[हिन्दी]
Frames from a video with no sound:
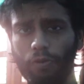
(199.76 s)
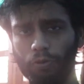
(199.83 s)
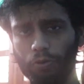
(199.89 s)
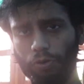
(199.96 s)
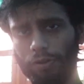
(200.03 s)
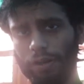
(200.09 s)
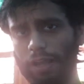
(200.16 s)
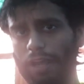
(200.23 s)

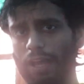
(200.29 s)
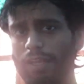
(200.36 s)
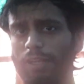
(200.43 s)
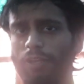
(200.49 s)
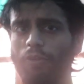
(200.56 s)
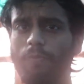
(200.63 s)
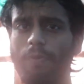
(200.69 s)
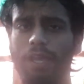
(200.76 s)
आउटरो रह गया
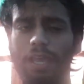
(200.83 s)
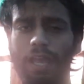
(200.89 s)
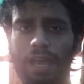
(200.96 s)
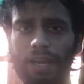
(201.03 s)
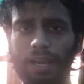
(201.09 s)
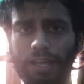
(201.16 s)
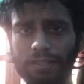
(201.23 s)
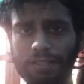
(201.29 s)
था तो मैं
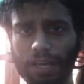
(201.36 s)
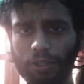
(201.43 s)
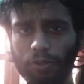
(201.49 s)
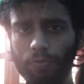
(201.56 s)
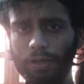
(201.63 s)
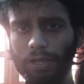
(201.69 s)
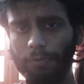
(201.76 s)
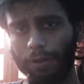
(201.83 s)
कहना है चाहता
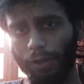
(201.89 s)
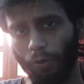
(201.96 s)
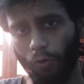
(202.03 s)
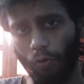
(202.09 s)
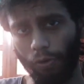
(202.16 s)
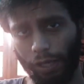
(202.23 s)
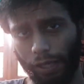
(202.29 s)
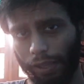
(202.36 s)
हूँ मतलब एक
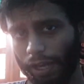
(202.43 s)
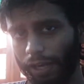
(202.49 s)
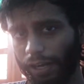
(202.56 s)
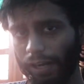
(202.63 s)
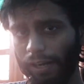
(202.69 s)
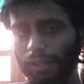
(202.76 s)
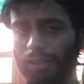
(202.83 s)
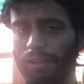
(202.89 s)
कोड के साथ
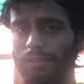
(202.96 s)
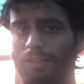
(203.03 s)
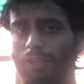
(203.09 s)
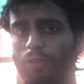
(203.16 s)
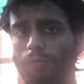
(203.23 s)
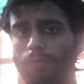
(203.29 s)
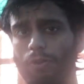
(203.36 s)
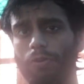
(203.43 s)
एड करना
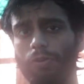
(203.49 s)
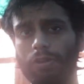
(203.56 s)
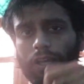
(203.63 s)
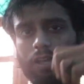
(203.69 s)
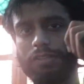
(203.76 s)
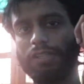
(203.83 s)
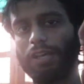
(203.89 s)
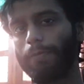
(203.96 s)
चाहता हूँ वीडियो
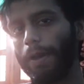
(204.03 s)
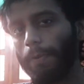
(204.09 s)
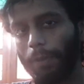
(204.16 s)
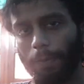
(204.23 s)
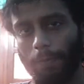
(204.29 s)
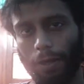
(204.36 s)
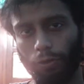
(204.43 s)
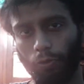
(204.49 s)
के जब
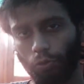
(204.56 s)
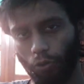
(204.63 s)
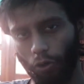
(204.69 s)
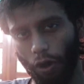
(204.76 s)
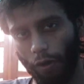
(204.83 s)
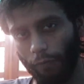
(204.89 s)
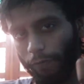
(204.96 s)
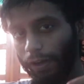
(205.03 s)
आपके पास कुछ
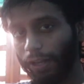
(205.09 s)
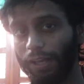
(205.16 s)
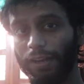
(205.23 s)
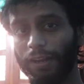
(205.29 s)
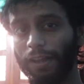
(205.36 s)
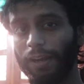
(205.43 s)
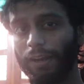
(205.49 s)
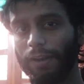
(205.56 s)
ऑफर
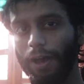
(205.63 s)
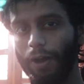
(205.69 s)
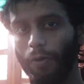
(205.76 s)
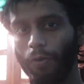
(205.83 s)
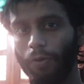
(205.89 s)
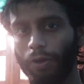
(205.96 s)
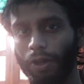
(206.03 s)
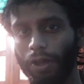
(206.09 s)
करने के लिए ना
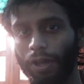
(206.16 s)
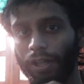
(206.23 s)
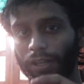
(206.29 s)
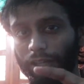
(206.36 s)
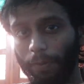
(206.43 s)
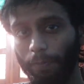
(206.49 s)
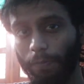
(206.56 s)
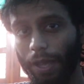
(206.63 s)
हो
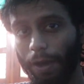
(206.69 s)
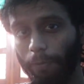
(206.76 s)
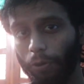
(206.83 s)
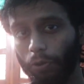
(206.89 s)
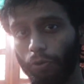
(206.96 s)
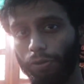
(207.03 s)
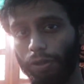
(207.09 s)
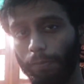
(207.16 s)
तब भी आपका
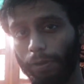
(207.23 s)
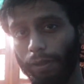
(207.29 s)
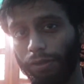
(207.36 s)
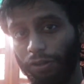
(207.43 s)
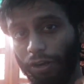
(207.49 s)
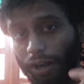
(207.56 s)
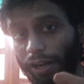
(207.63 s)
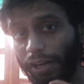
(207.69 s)
दोस्त आपके
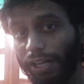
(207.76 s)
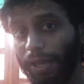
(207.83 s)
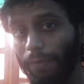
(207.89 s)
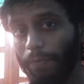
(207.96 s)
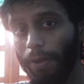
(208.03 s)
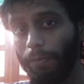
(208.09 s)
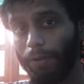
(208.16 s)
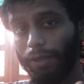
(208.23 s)
स्ट्रगल
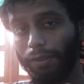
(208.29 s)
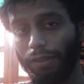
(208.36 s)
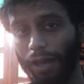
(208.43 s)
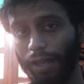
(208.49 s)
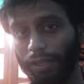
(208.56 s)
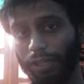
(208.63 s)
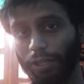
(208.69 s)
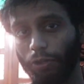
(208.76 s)
टाइम में आपका
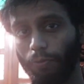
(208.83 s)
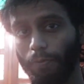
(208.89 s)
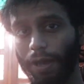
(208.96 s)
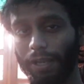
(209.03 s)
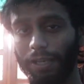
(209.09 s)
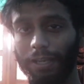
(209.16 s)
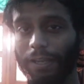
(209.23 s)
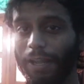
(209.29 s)
साथ दे तो
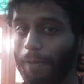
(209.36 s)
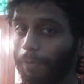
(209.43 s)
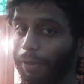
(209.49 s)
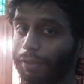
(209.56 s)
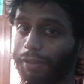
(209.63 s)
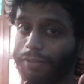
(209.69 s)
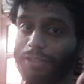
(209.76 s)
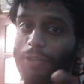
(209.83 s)
मान लेना आपका
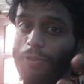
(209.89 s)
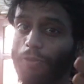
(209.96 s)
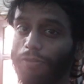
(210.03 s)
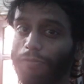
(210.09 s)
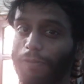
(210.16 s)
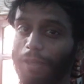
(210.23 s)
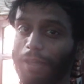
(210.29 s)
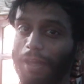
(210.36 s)
सच्चा
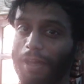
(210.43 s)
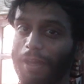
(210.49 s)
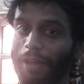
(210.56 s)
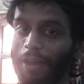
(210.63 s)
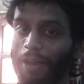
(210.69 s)
दोस्त वही है